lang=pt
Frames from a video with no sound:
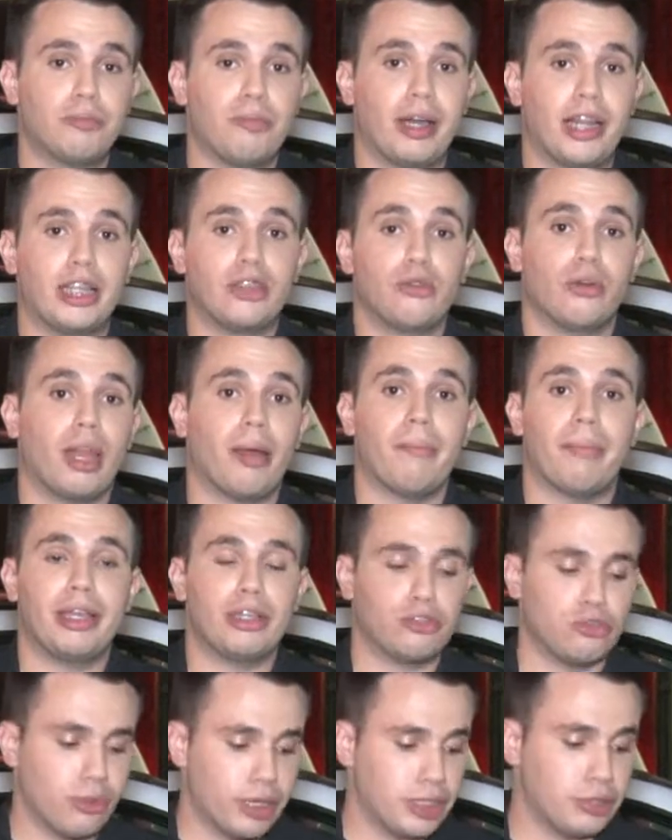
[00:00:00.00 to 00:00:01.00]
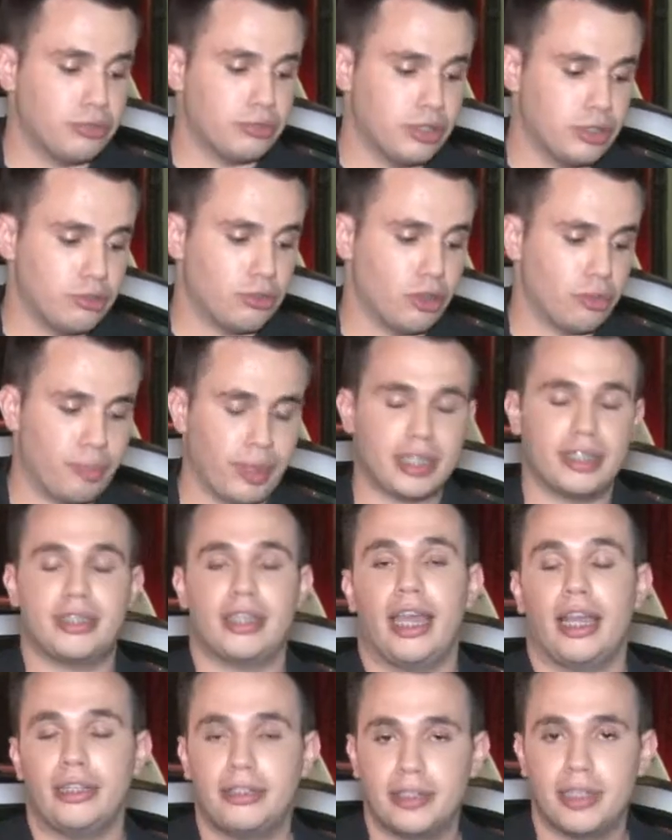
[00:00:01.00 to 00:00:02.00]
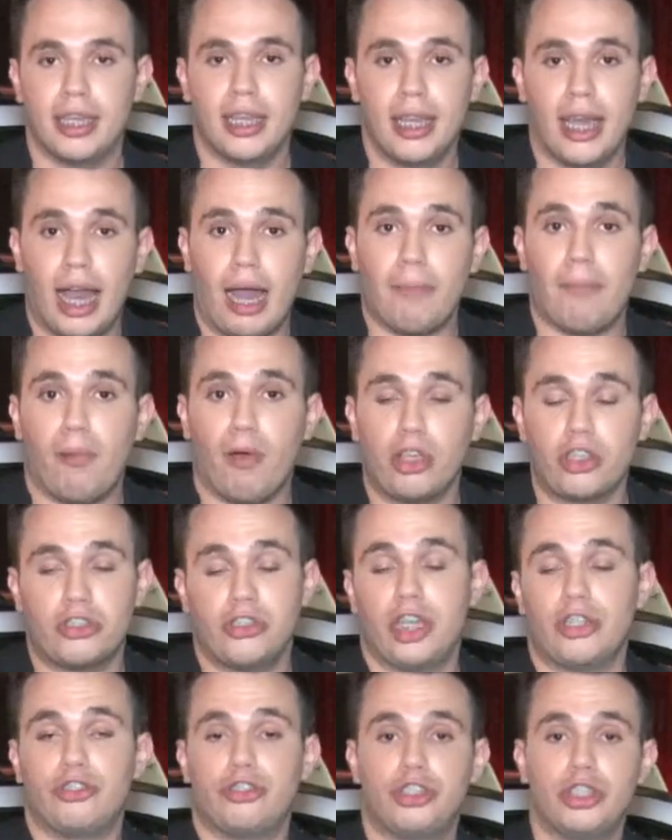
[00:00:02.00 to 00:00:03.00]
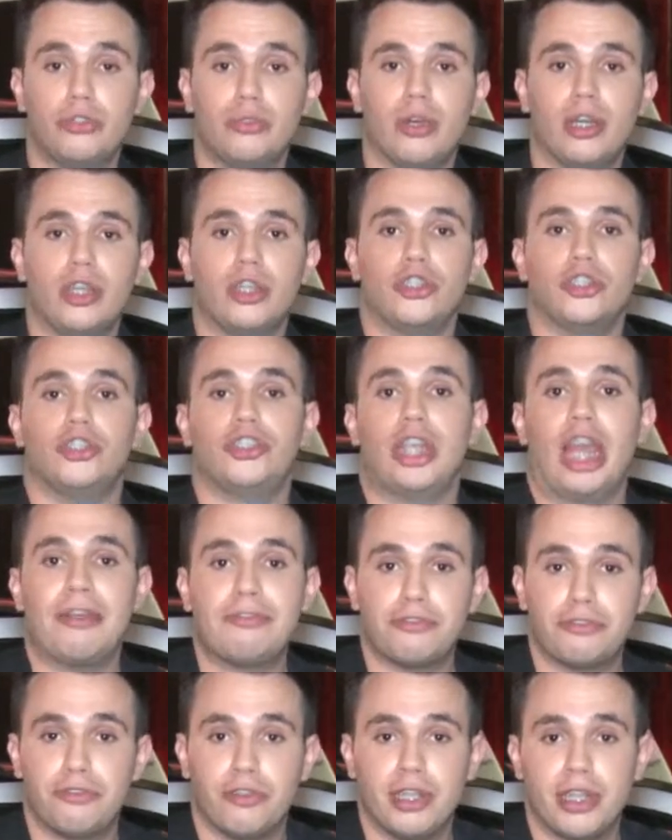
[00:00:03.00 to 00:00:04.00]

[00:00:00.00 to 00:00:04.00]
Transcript: para endolamento aí dos entorpecentes. Após detido, Jefferson foi